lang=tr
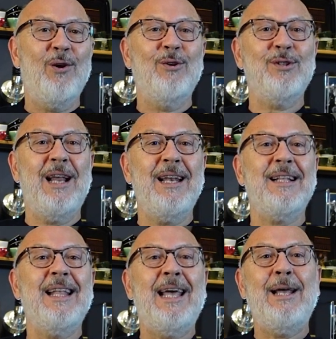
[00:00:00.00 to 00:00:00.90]

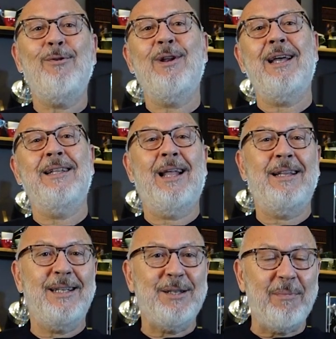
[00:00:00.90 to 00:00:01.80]
Özellikle Eylül ayından
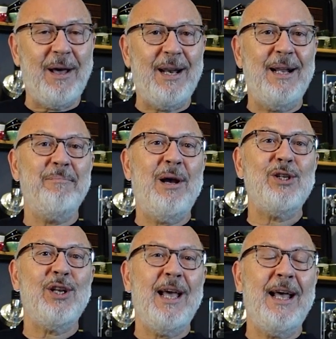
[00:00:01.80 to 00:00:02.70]
itibaren
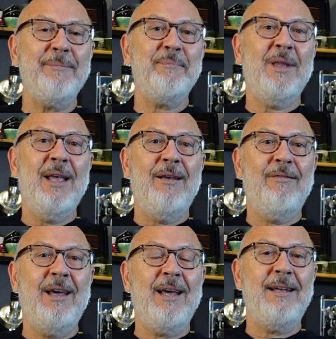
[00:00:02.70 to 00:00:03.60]
başlayan
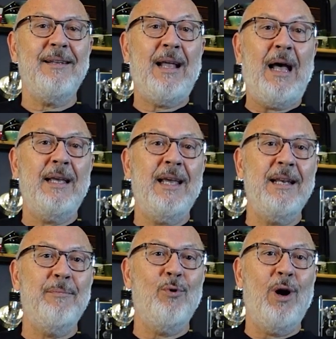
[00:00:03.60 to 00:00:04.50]
ve daha
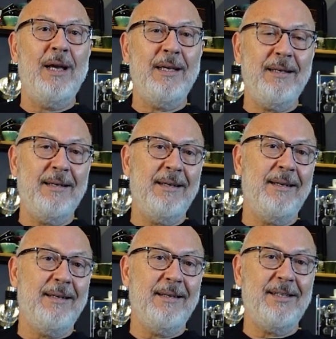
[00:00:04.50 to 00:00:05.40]
yeni bu ay
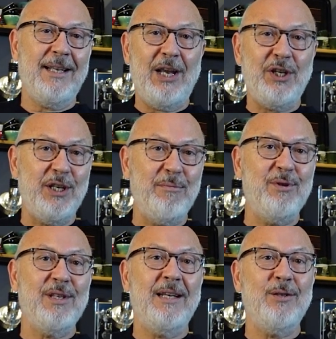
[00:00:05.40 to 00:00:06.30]
e, işte
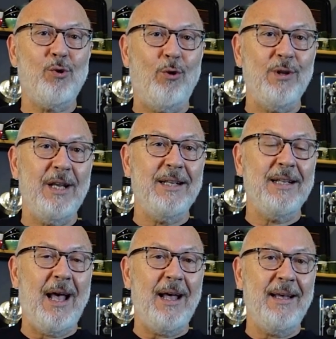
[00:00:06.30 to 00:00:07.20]
geçtiğimiz ayın
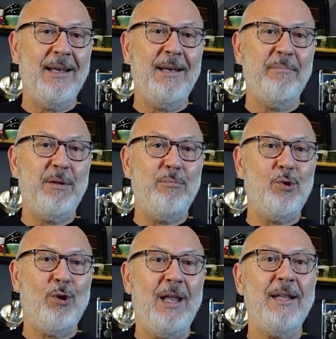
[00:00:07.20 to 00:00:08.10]
sonlarında e,
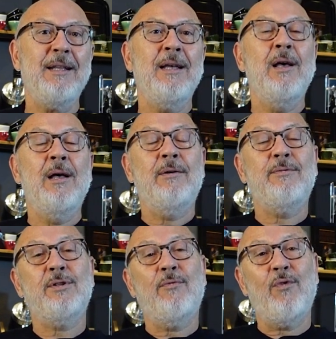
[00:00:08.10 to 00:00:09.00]
bitmiş olan
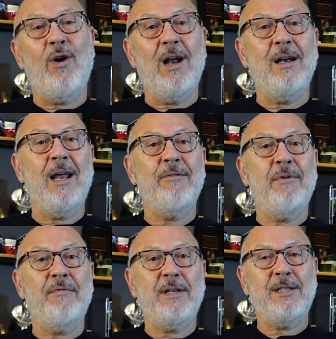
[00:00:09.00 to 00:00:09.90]
işte fuarlar
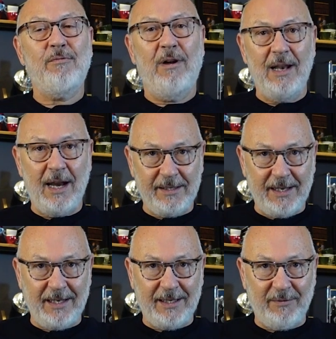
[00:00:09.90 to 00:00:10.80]
ve festivaller
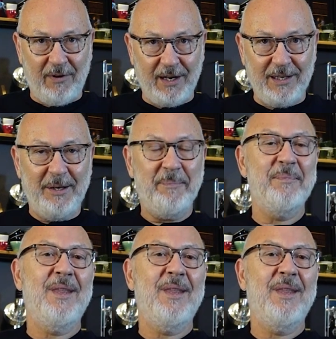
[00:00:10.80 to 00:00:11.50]
serisi vardı.